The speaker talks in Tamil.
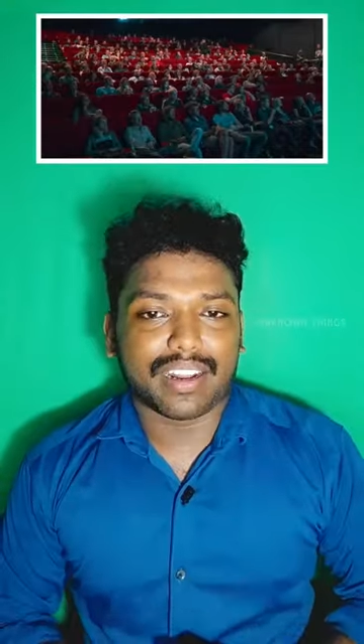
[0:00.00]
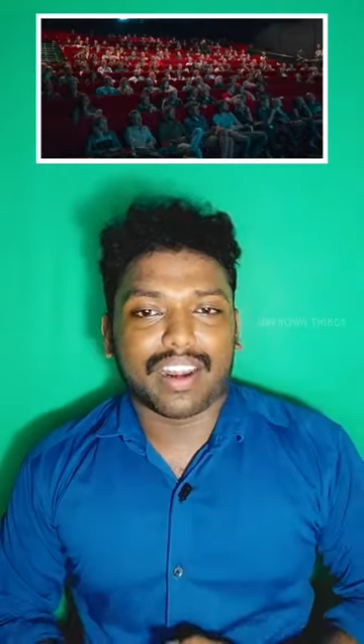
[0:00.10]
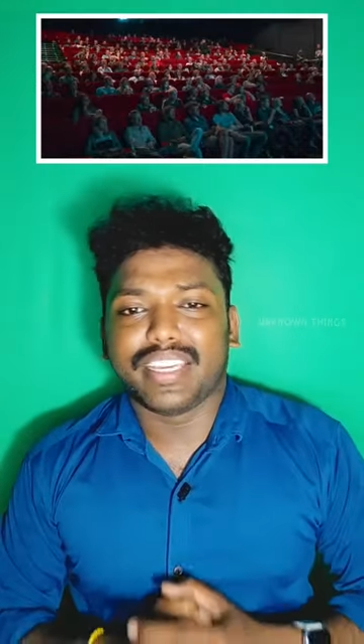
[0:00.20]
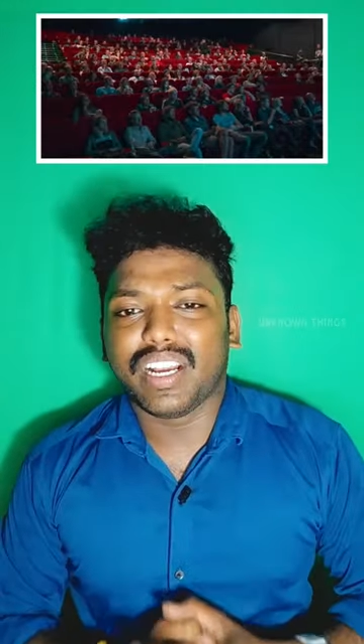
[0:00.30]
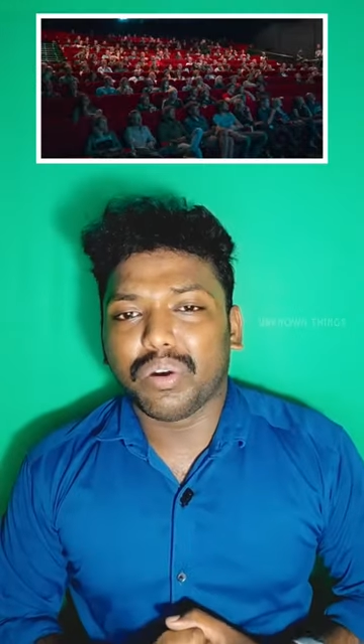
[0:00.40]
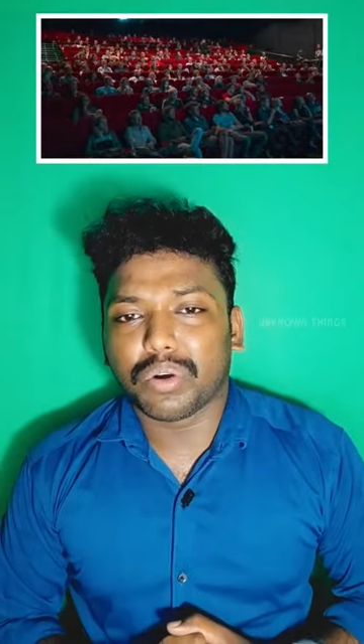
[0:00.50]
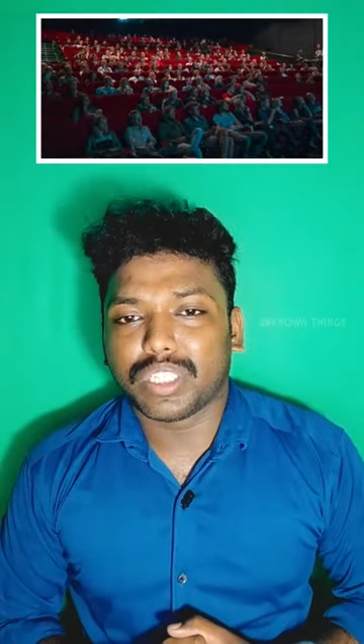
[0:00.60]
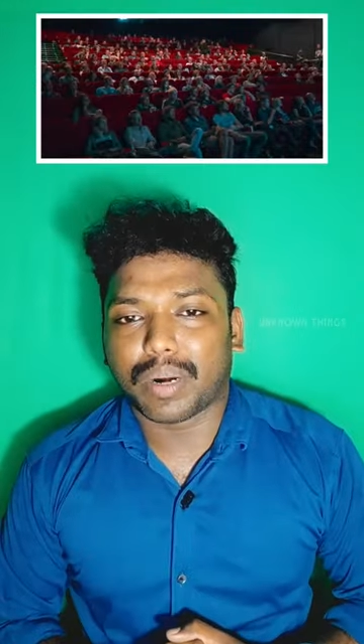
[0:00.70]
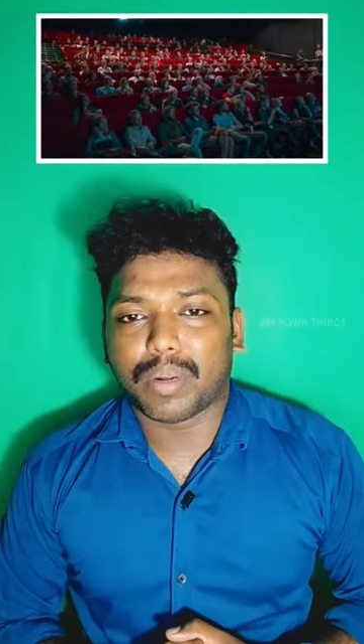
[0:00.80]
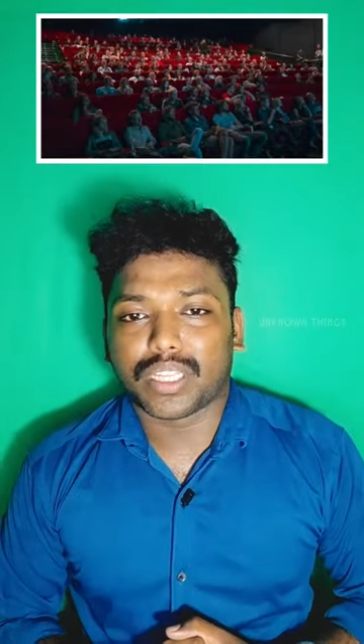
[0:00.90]
தேட்டரில் எங்கே
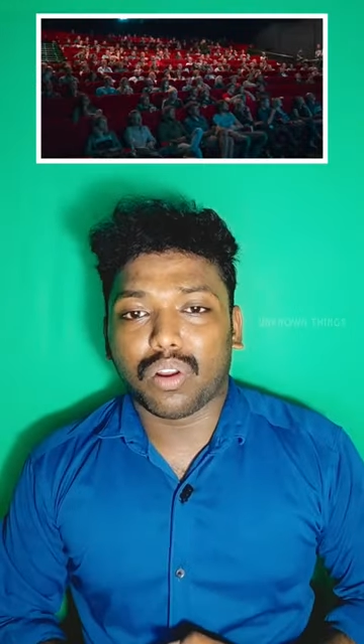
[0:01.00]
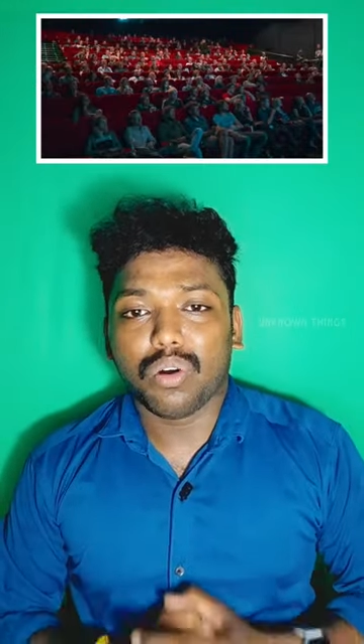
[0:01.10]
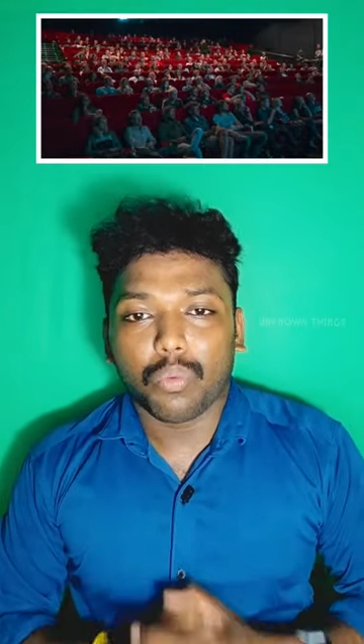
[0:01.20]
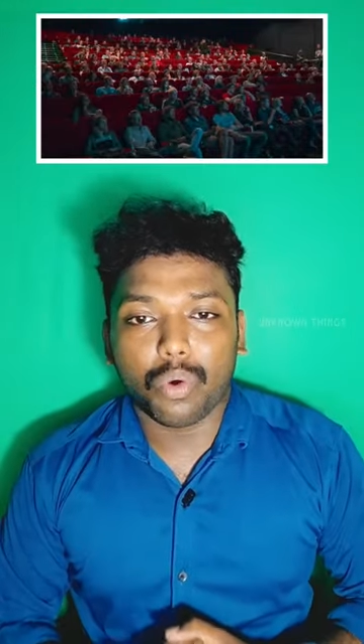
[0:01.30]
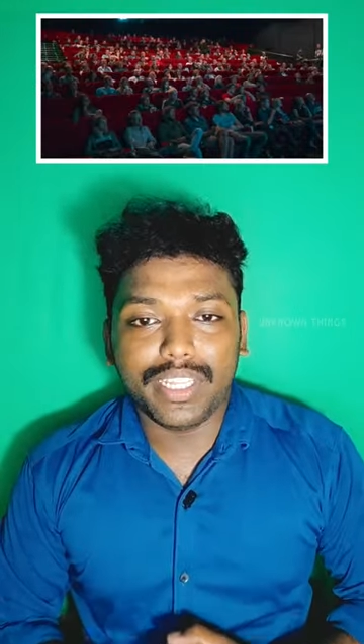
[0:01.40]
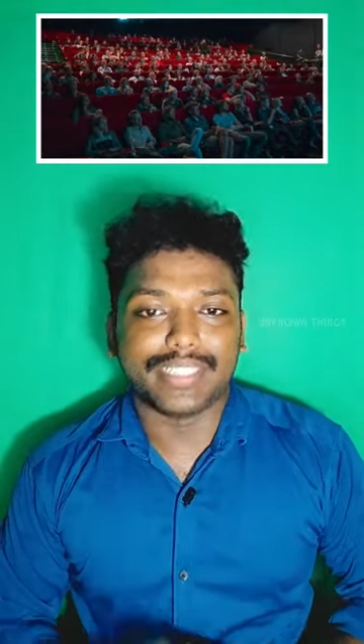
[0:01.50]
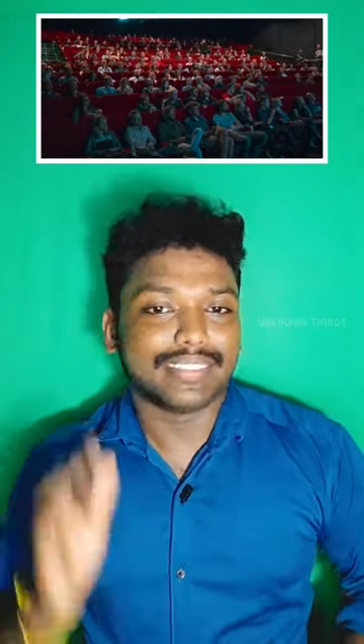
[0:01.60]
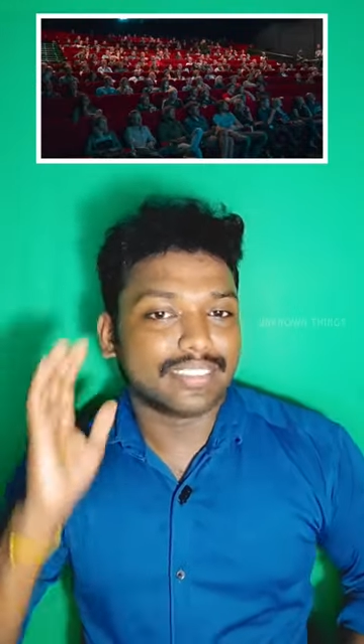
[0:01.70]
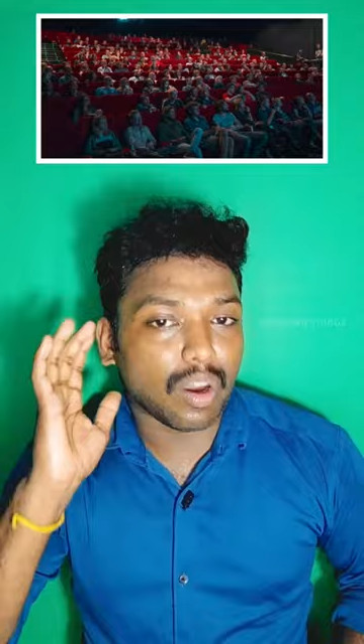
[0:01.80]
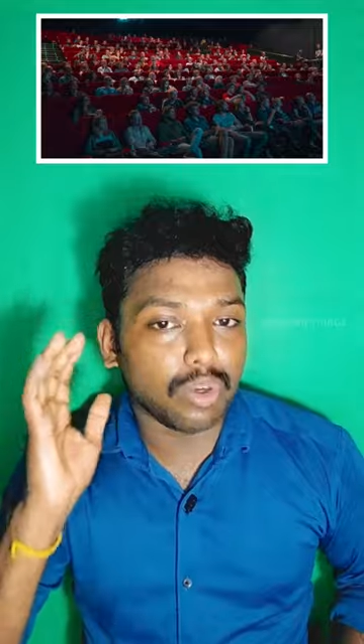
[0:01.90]
உட்காந்து படம் பார்த்தாலும் ஒளி
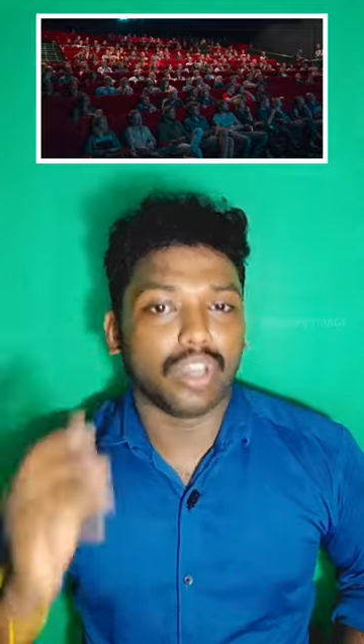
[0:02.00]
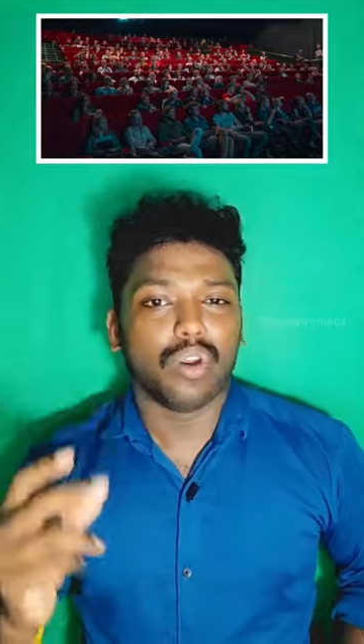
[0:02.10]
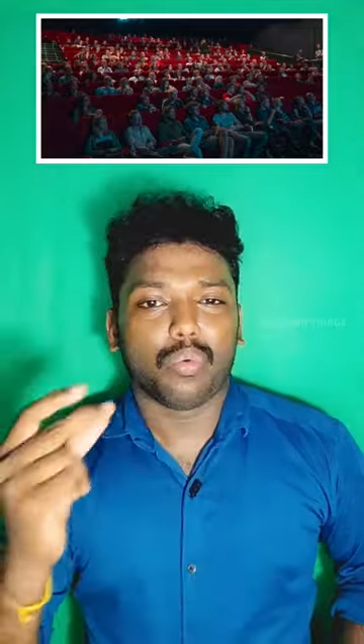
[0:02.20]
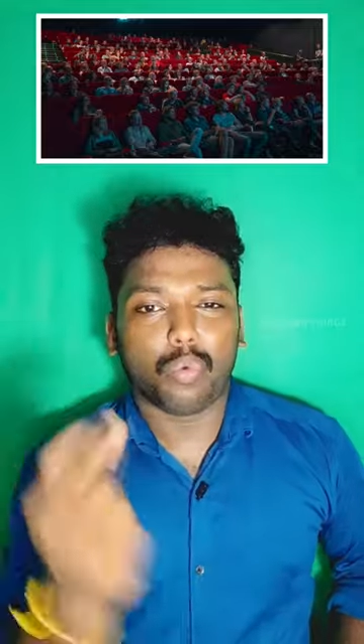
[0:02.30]
சவுண்டு